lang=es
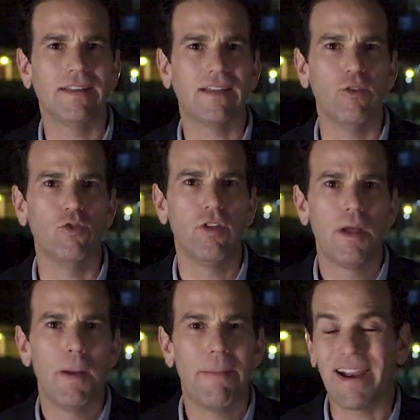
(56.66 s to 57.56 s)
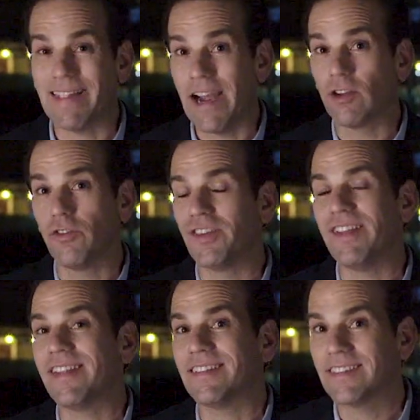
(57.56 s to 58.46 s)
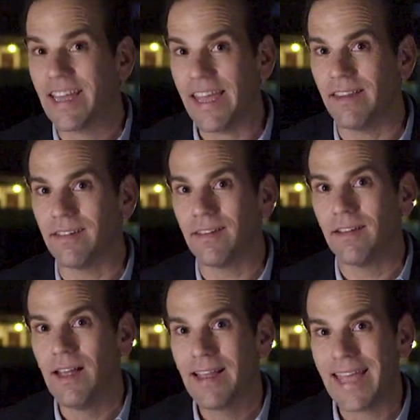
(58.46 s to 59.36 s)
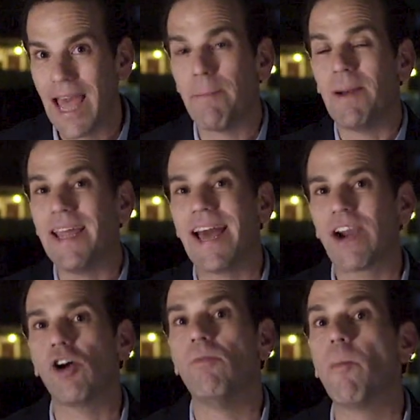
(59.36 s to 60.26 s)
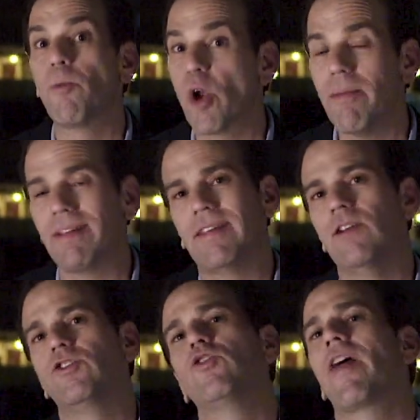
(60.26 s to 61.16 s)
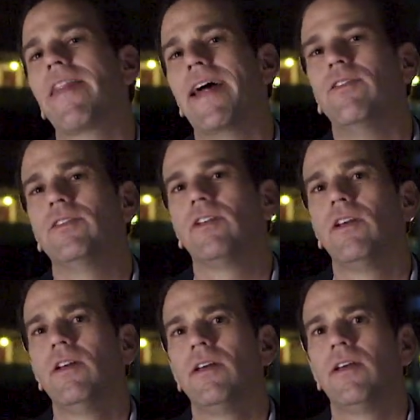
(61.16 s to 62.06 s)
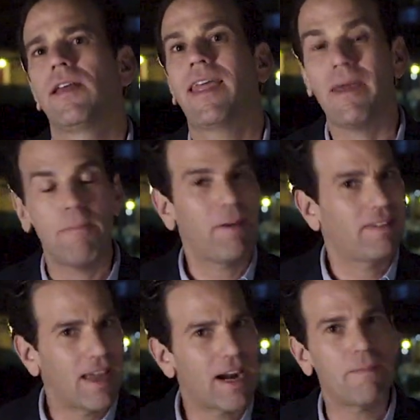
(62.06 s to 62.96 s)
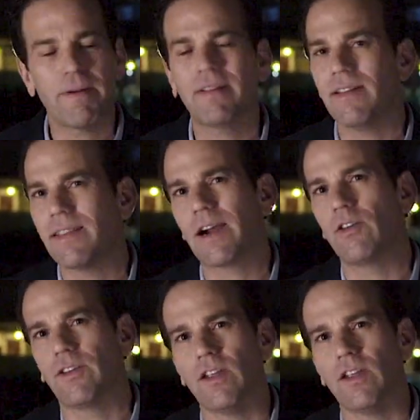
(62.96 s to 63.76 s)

la Salud, para tener suficientes kits que aplicar como pruebas a los ciudadanos que empezaran a presentar los